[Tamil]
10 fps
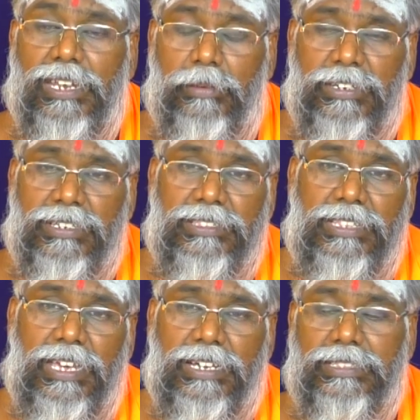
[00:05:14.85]
நமக்கு
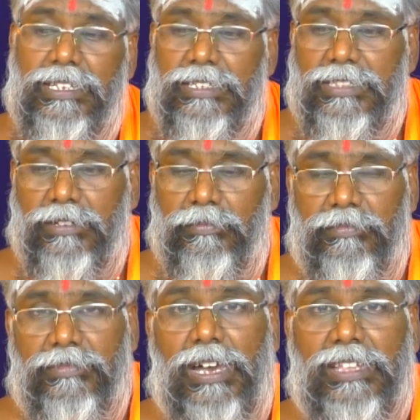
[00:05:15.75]
தேக தரித்திரம்
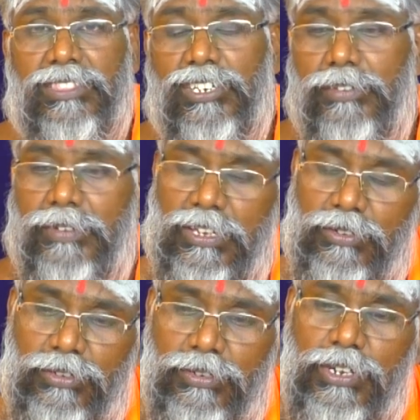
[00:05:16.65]
அத்தனையும்
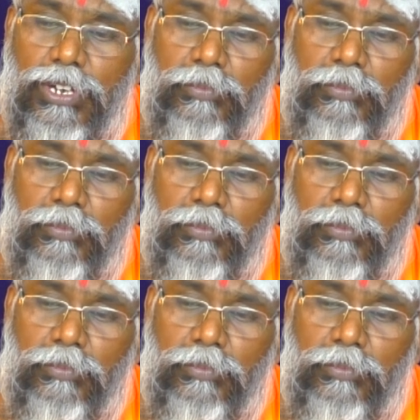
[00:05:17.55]
விலகும்